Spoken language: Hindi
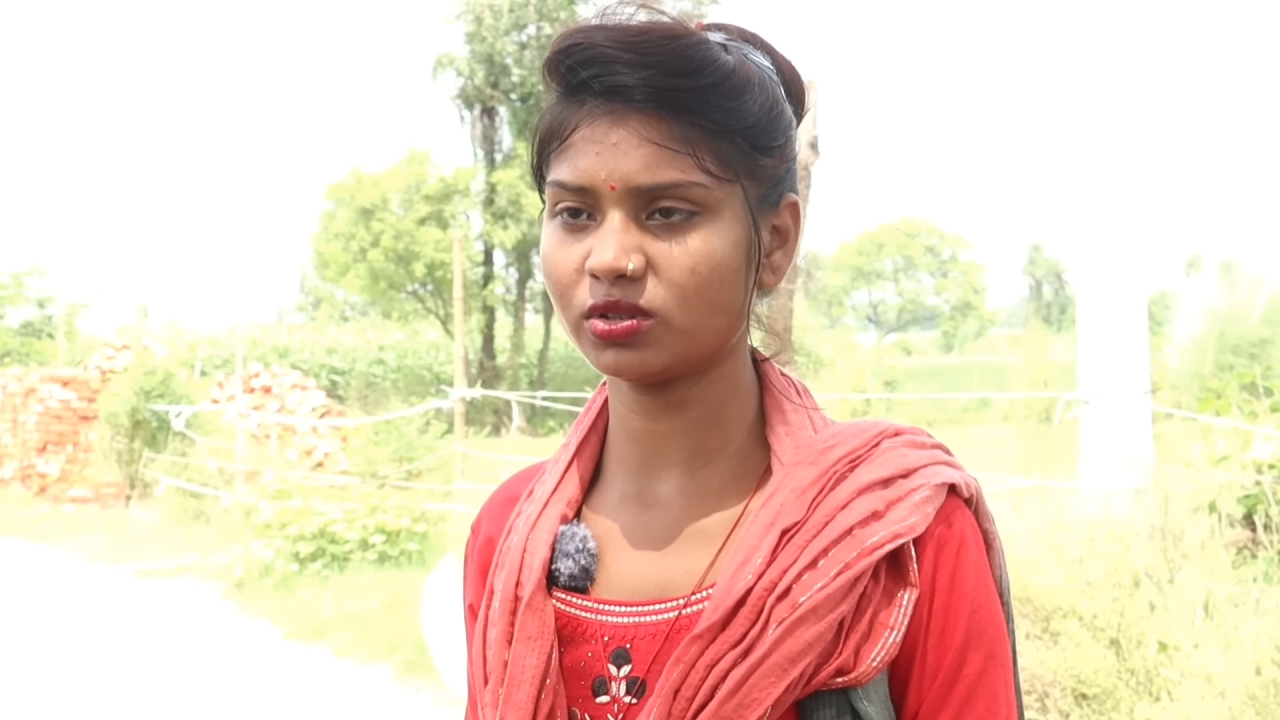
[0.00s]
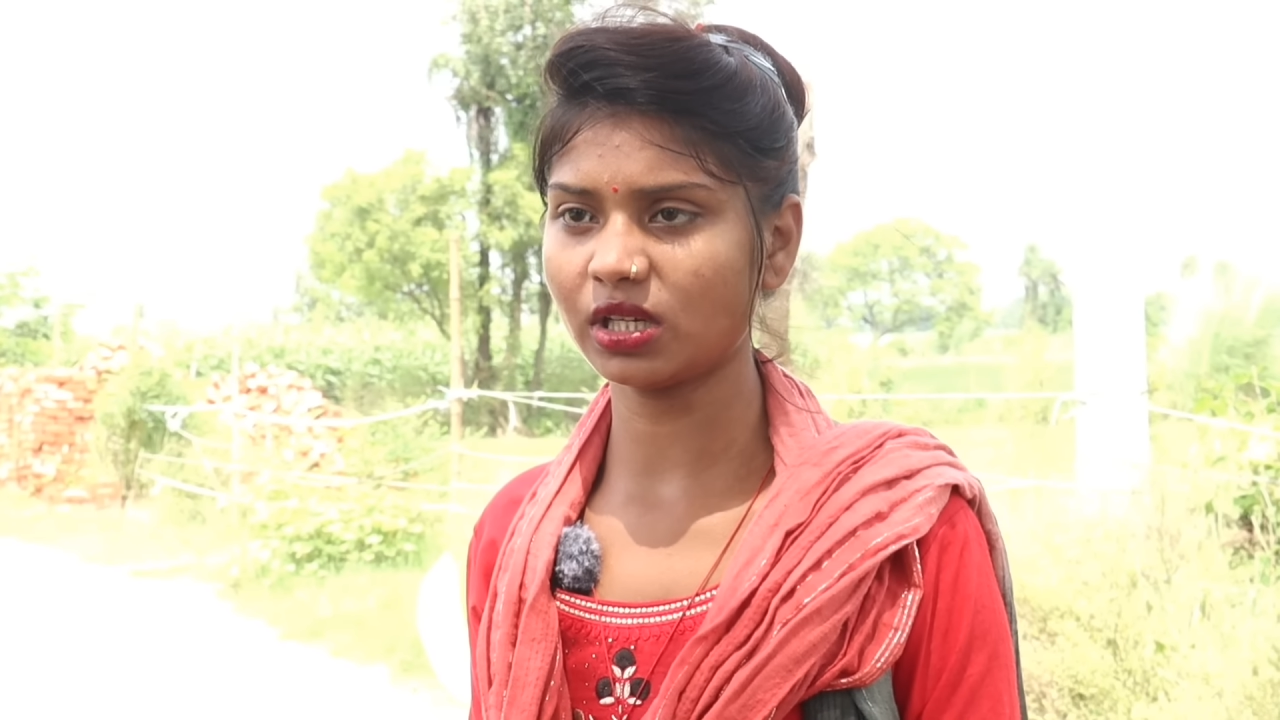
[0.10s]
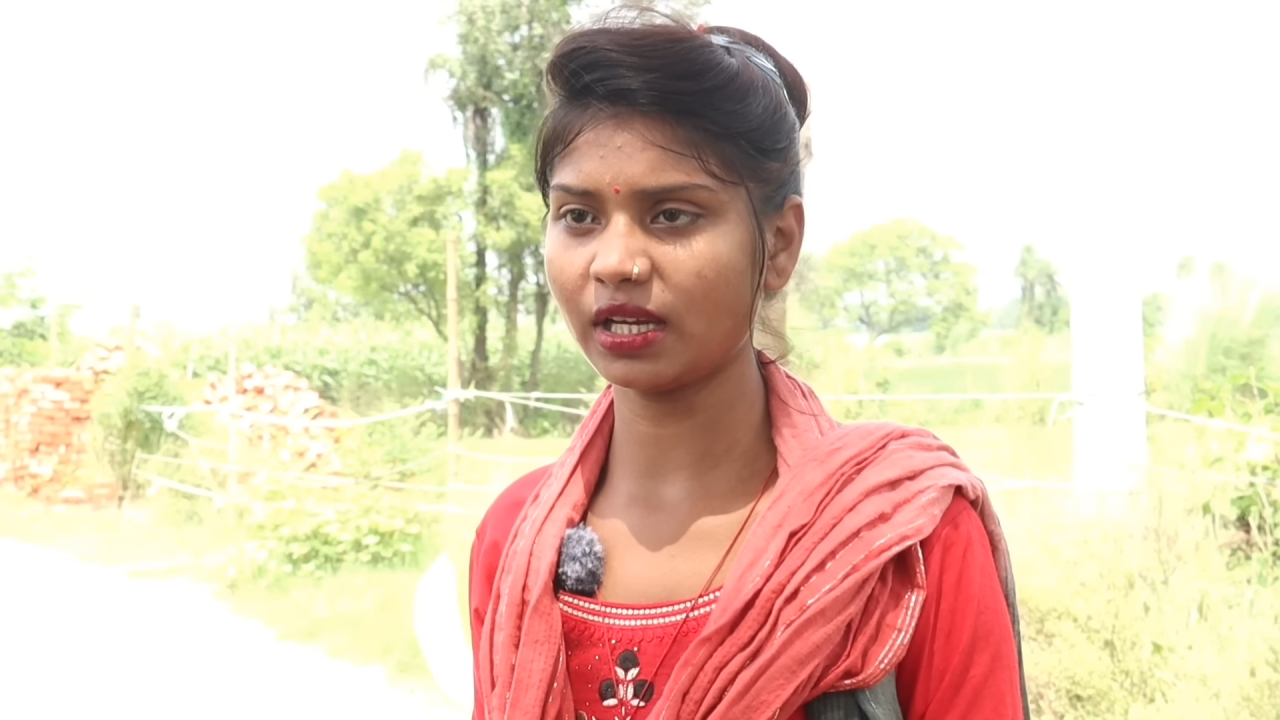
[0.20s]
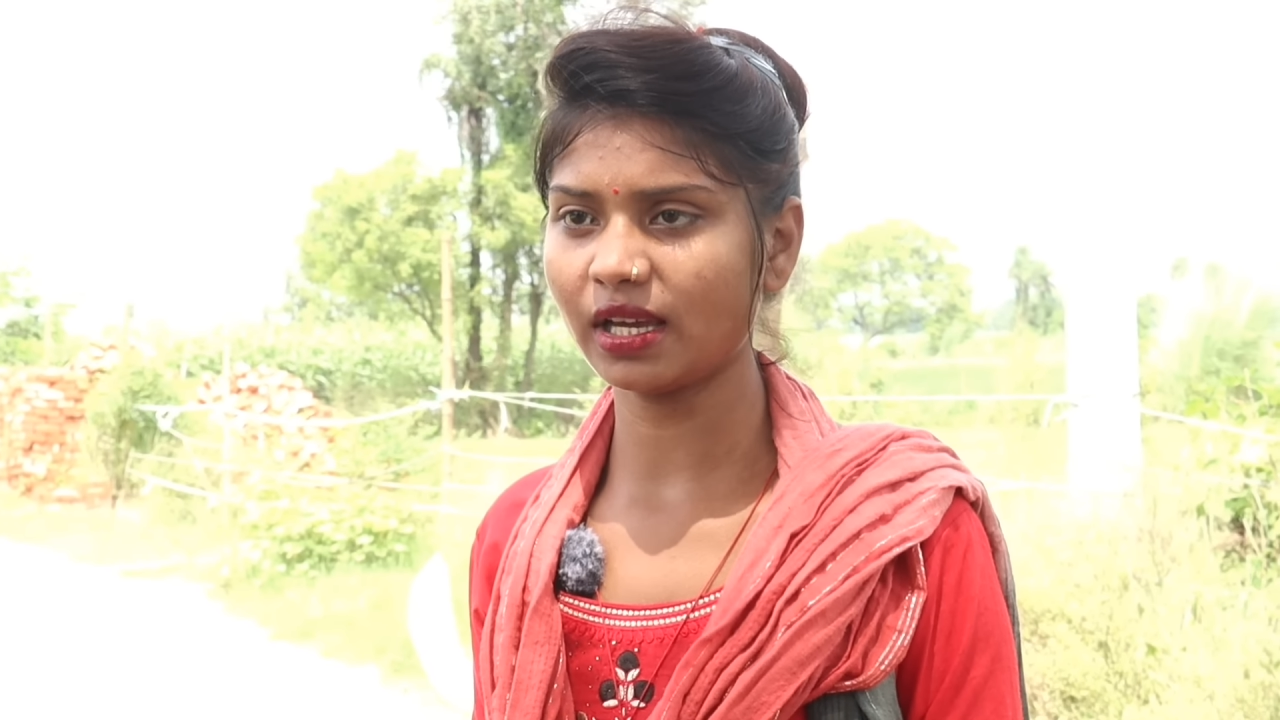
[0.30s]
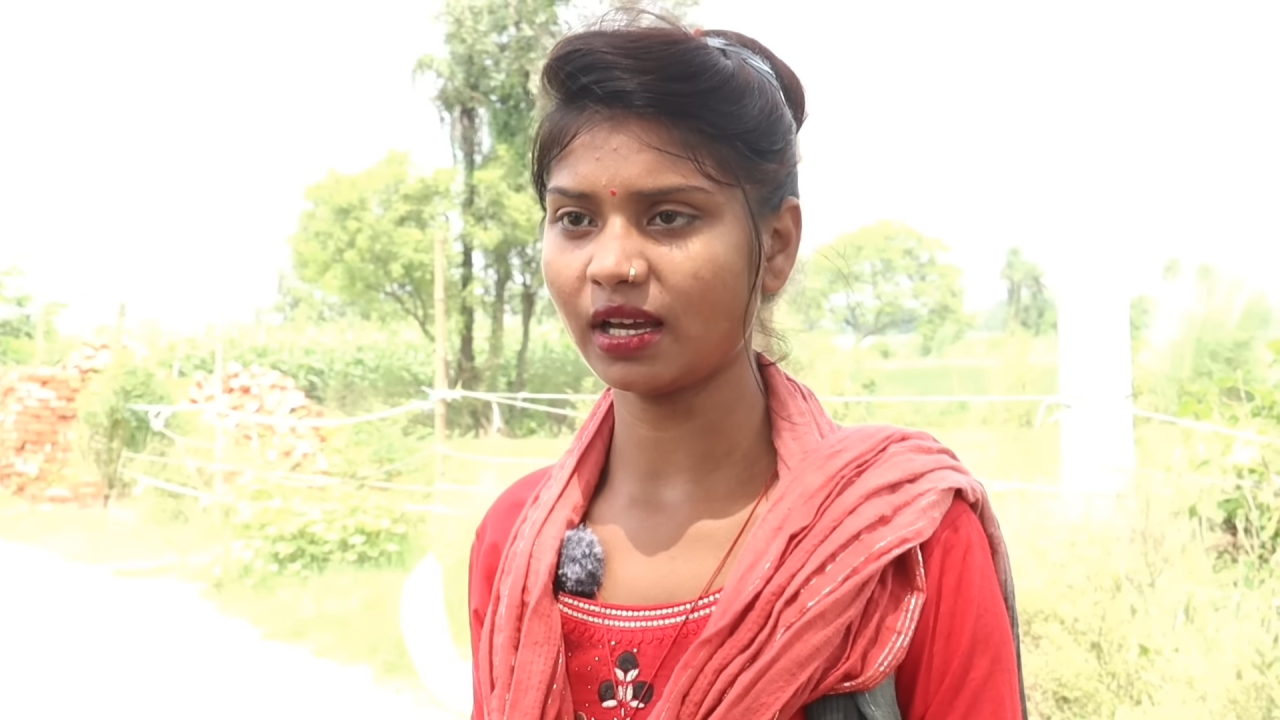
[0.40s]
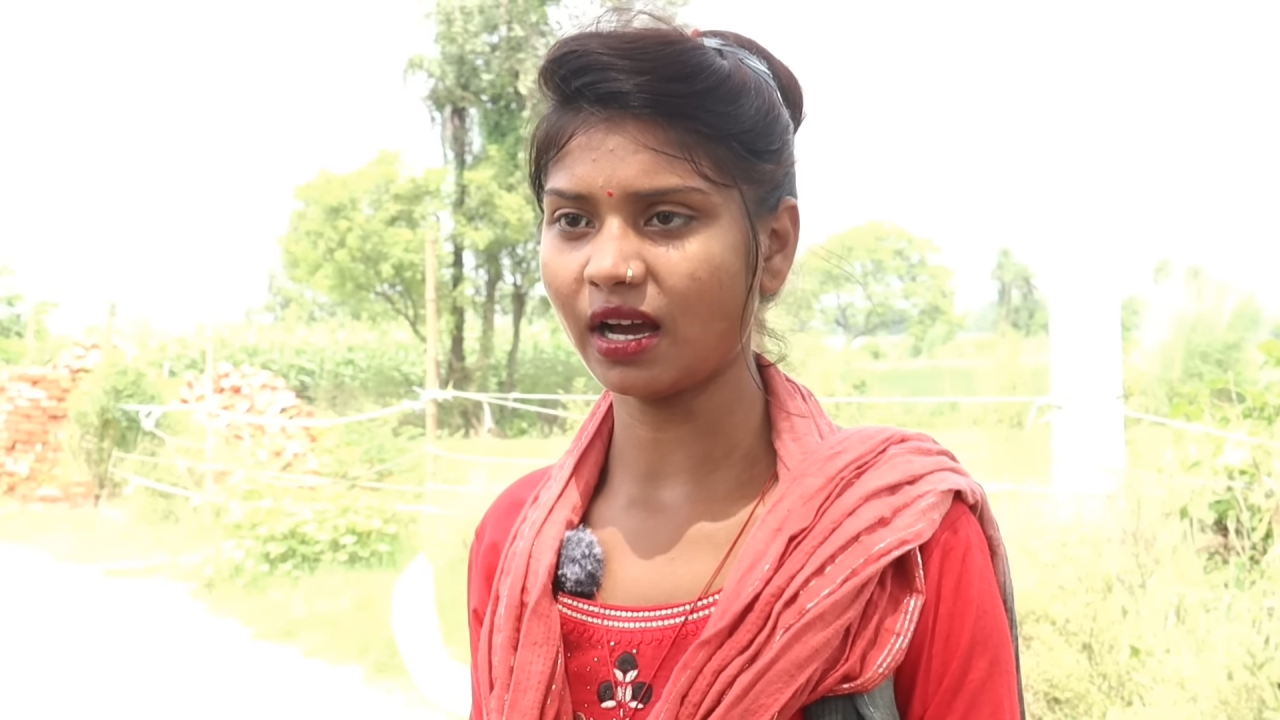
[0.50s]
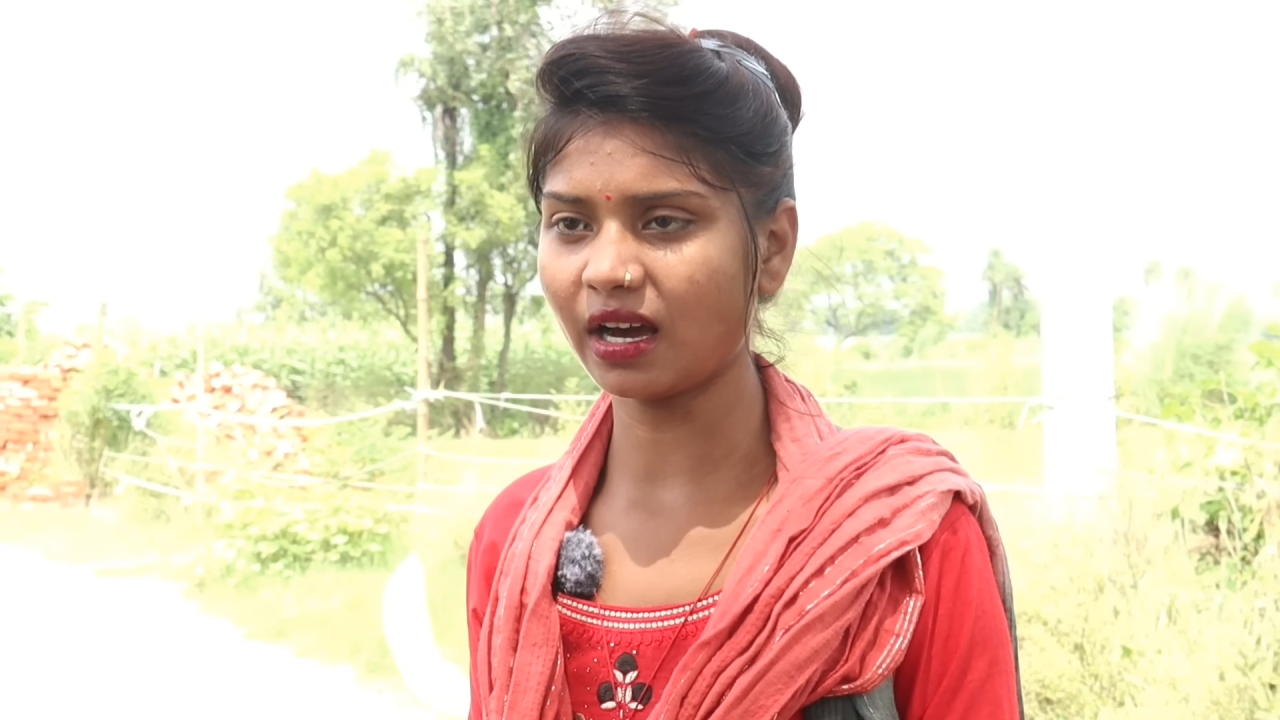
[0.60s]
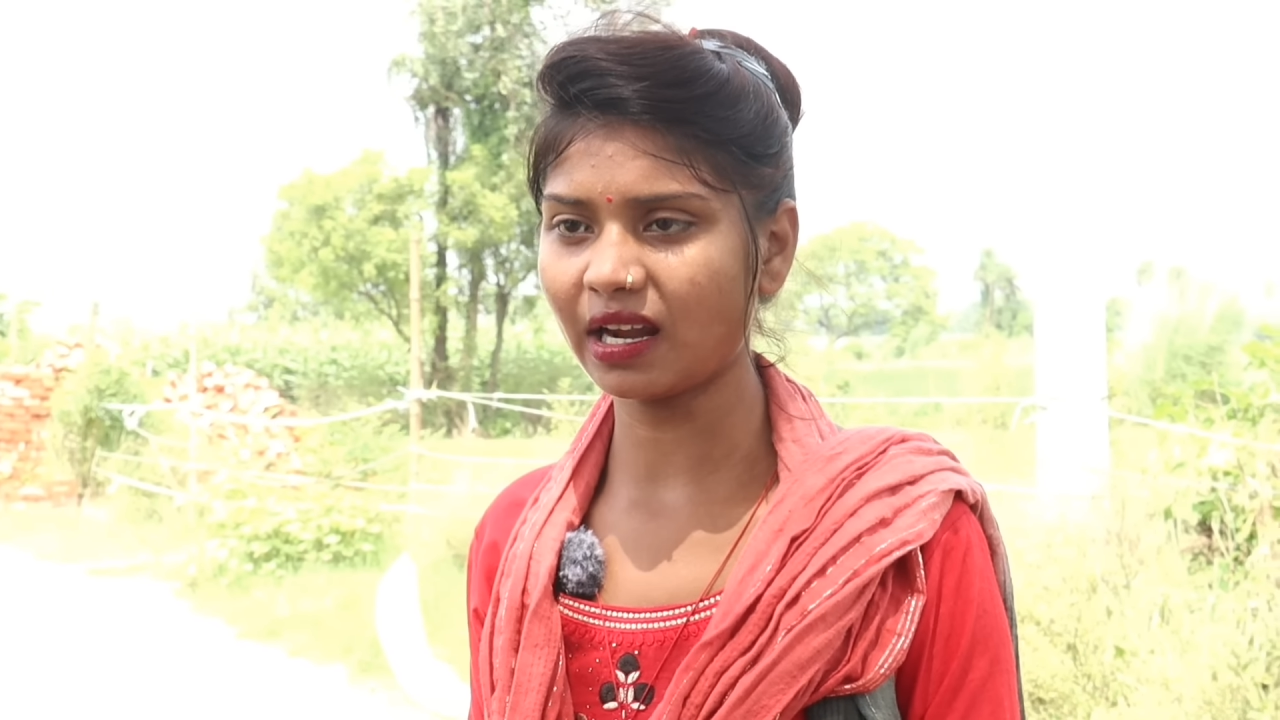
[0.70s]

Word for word: कुछ नहीं है